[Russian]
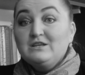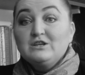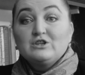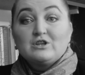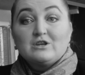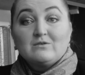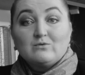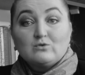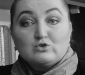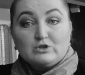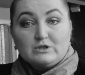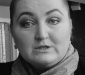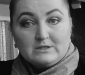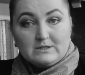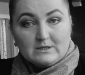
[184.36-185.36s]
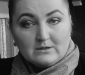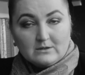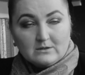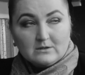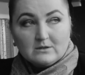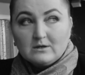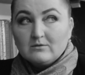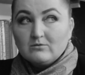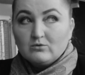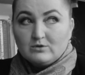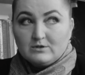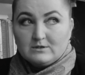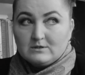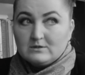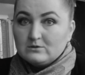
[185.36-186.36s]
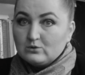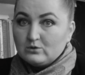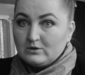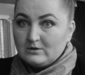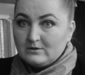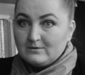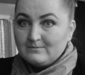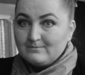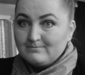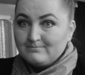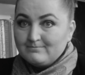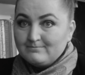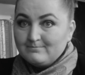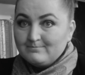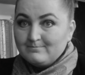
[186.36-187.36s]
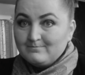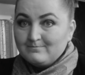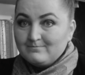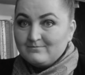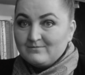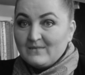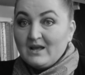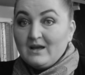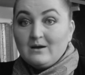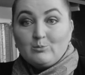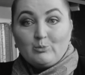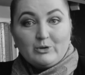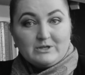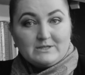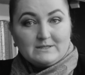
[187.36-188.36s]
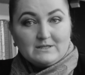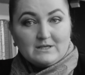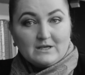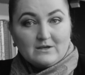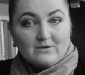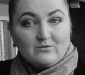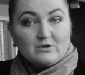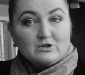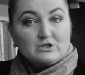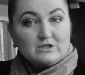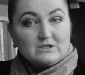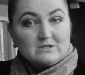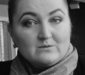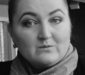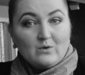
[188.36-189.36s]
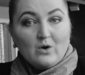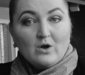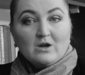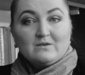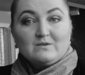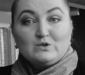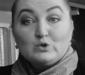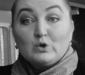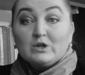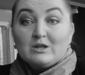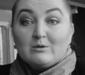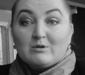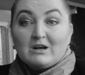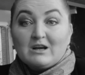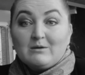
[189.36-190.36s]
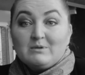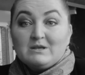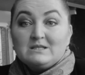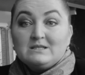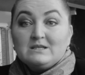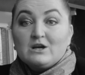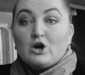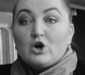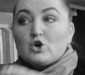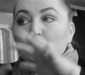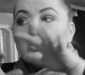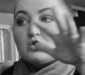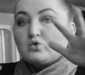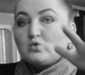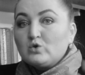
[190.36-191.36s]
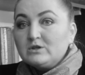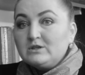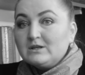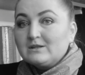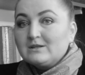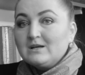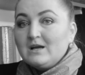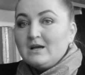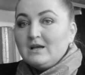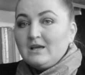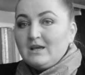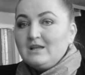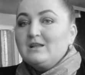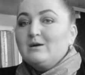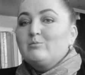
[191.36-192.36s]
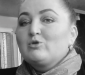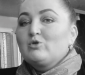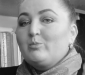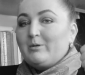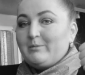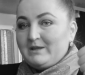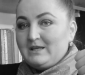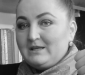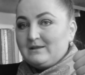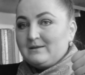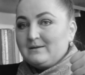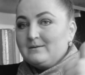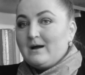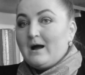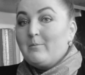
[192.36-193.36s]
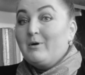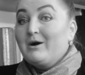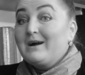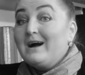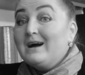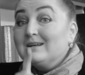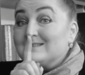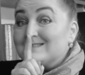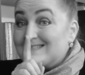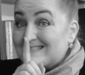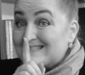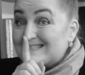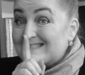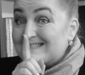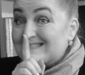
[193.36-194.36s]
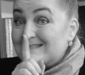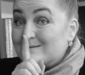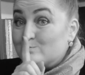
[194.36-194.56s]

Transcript: не тревожить тех, кого не стоит. Позднее, в Рождество, все это мракобесие рухнет, и добро победит. А пока тс.